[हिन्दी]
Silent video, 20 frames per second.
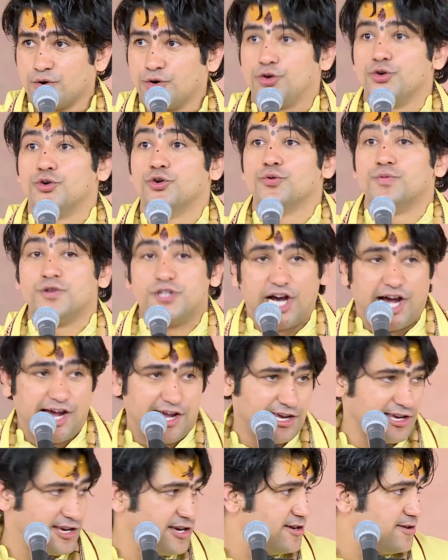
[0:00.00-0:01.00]
डूब
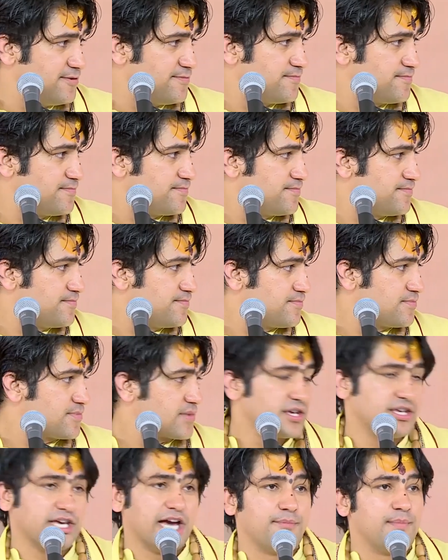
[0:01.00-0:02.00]

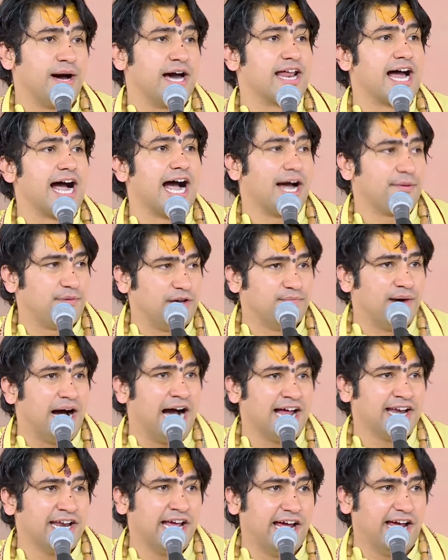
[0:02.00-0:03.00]
जाएंगे ये हमारा
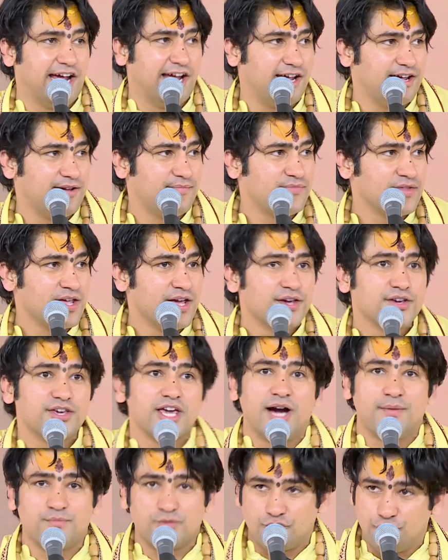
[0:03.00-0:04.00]
अभिमान है कि
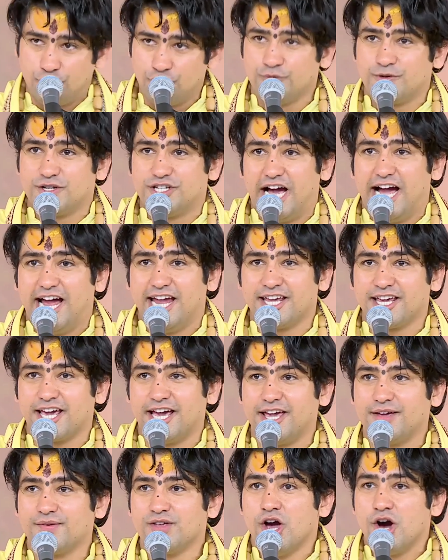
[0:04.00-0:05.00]
हम डूब जाएंगे
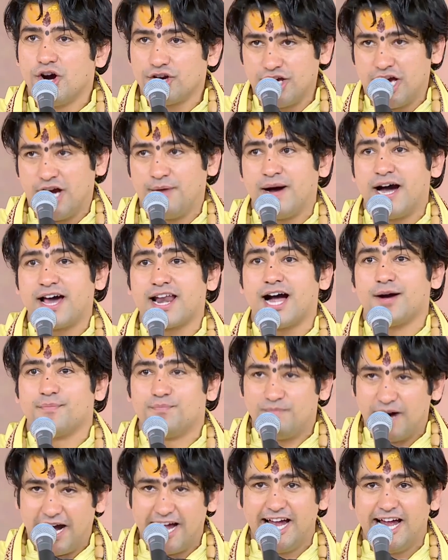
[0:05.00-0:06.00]
ये हमारा
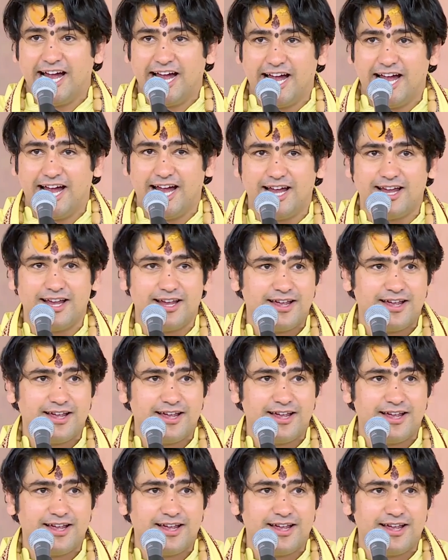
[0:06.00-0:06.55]
भय है